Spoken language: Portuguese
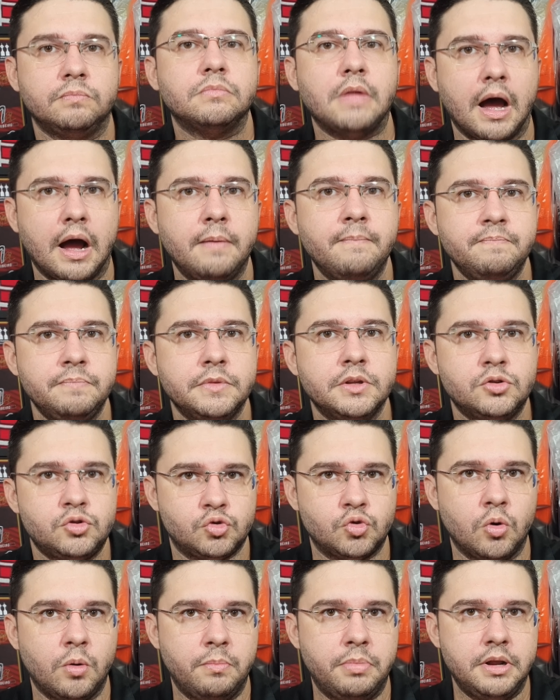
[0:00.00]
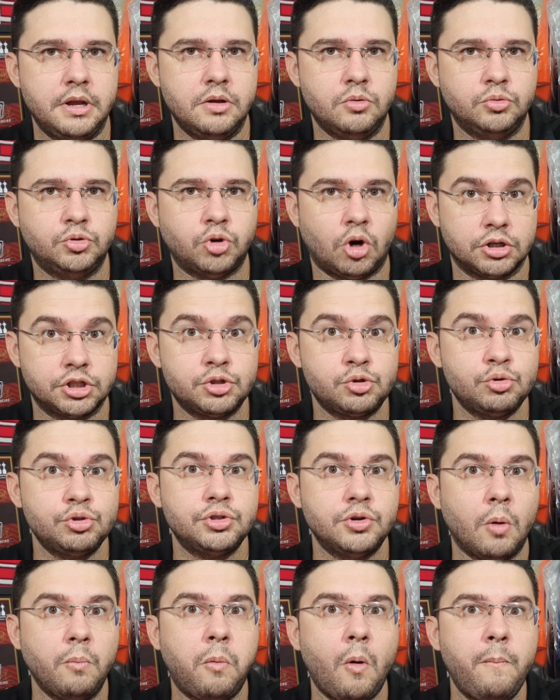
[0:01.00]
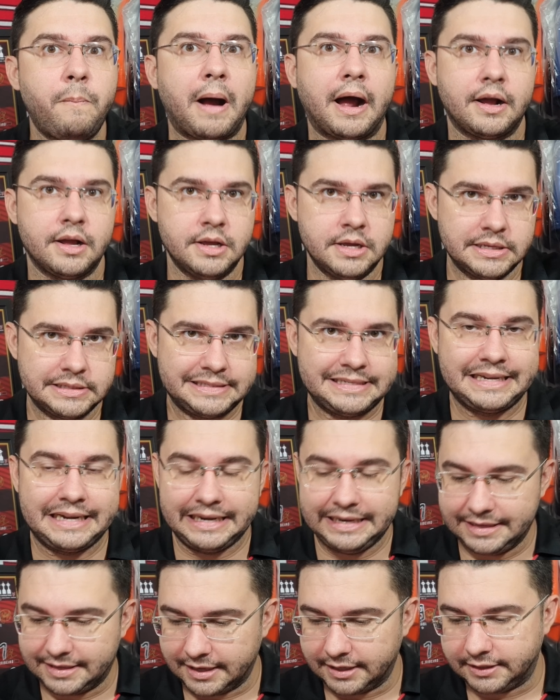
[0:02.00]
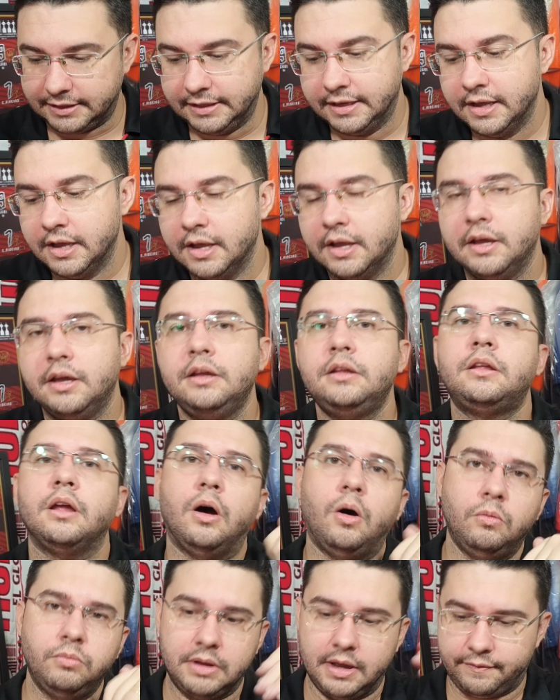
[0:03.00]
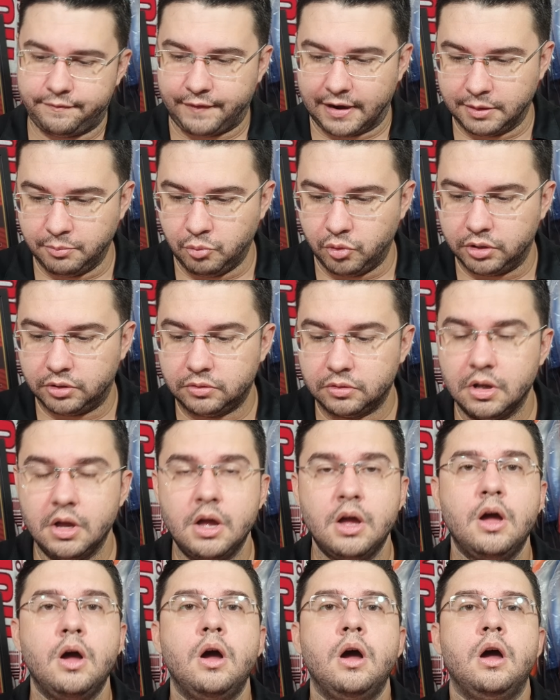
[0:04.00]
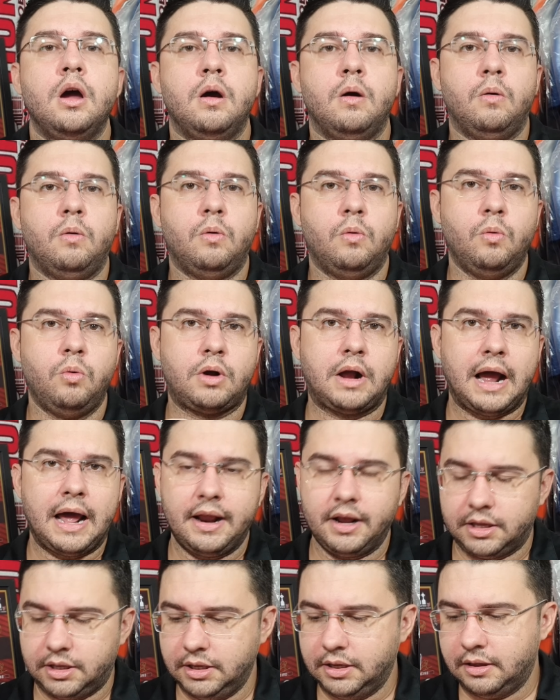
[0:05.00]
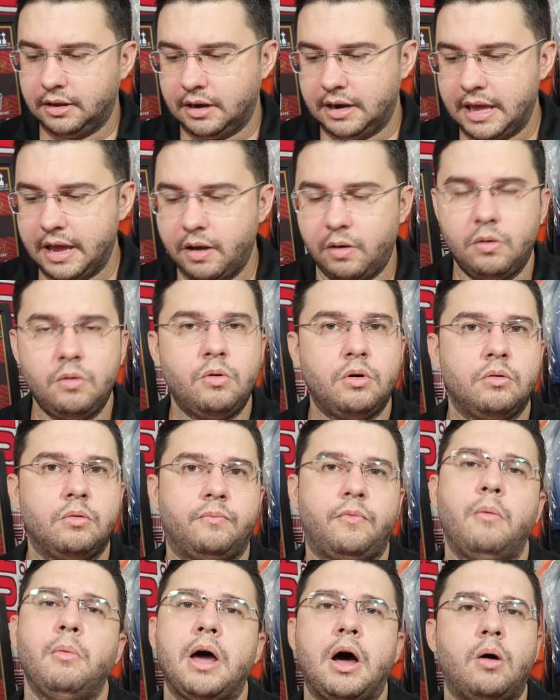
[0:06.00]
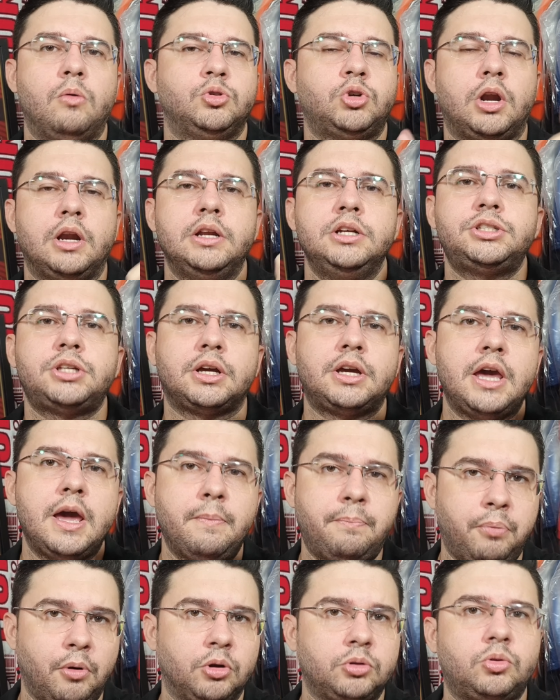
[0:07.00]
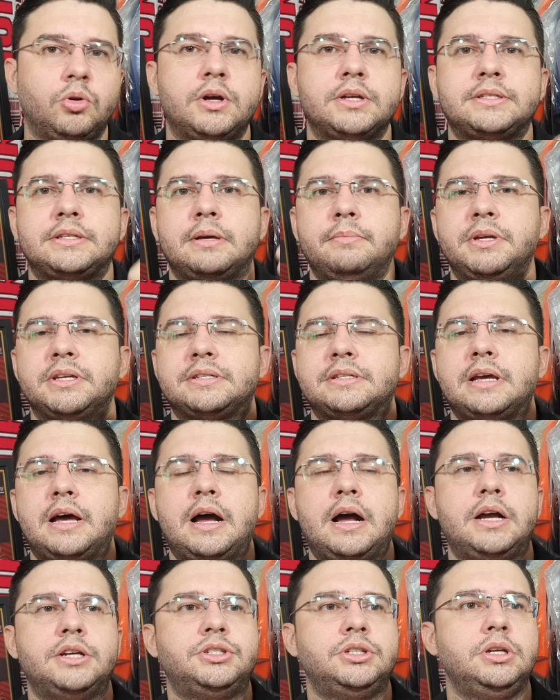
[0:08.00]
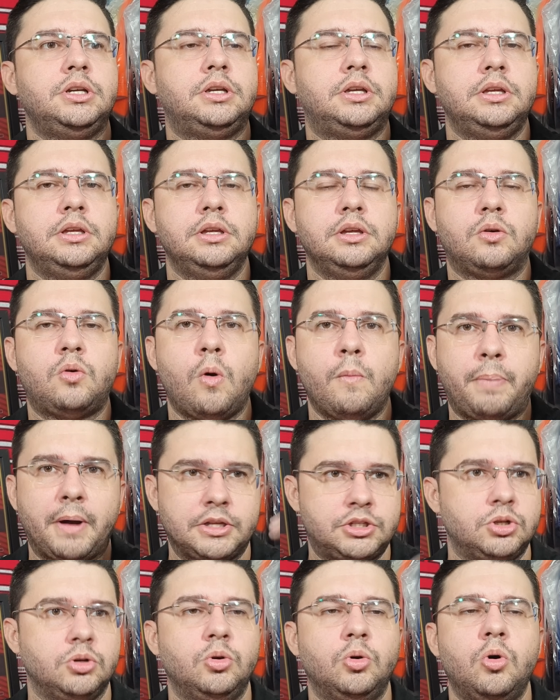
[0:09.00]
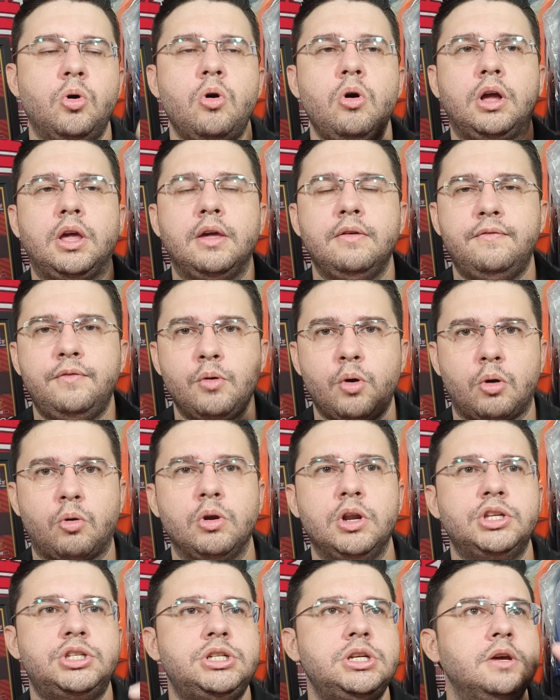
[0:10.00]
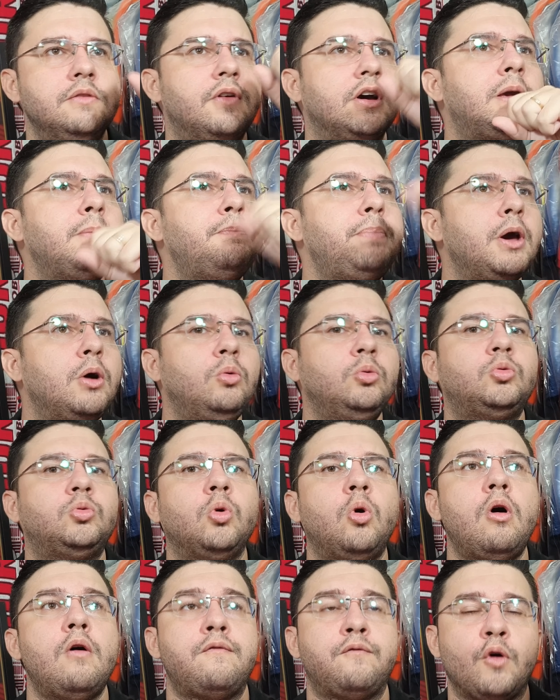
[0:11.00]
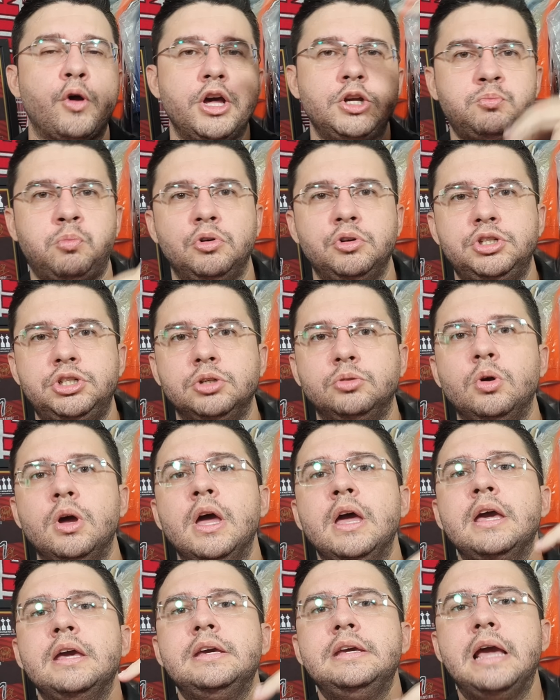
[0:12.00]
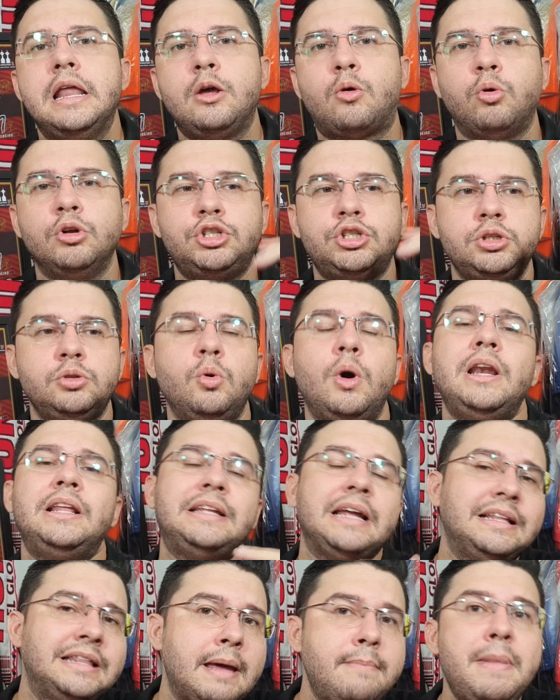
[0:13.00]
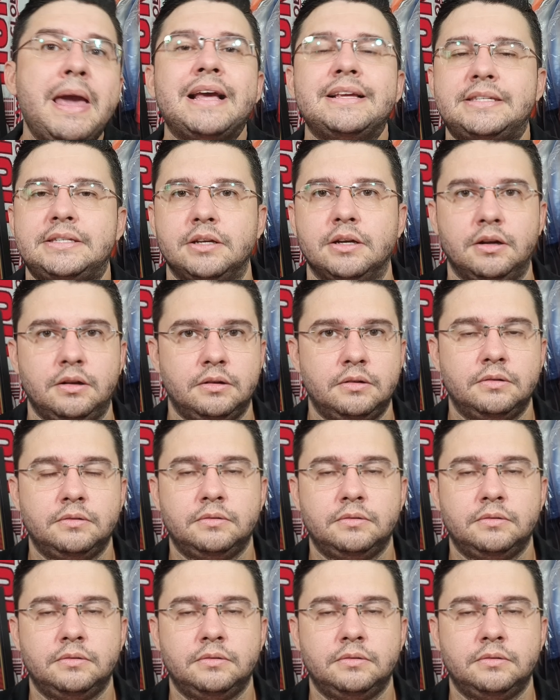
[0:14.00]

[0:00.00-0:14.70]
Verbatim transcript: tá? Sobre o Jorge Jesus não poupar. Você clica aqui, então, né, fala muito. O cara que leu, vamos lá, o jornalista que reportou essa mensagem, que compartilhou, que viu a coletiva, que perguntou, foi respondido e ele continua, ele tem demência.